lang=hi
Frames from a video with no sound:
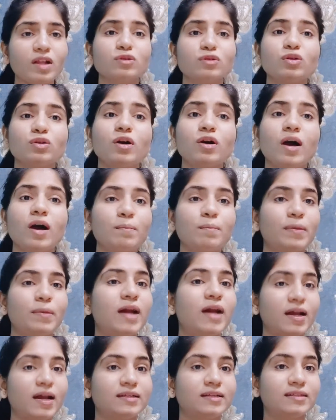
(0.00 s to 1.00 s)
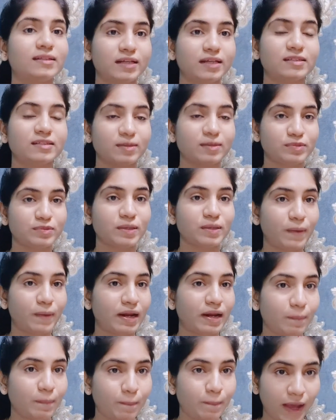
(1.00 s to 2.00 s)
तो हम बना लेते हैं सबसे
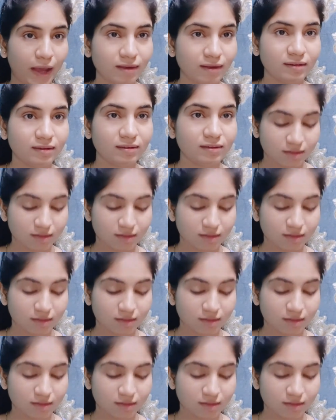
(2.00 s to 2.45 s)
पहले पैक